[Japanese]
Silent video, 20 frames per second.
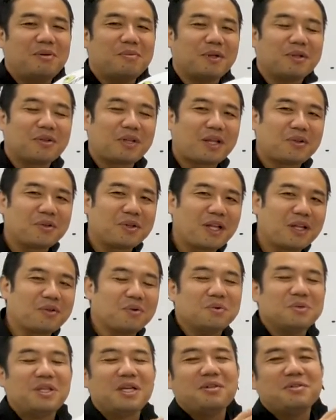今の例えだ
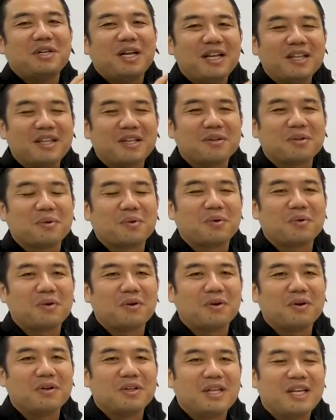と腕振れっていうとこ
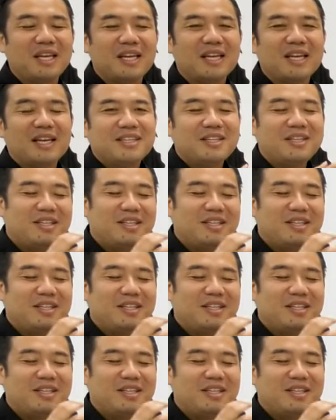ろに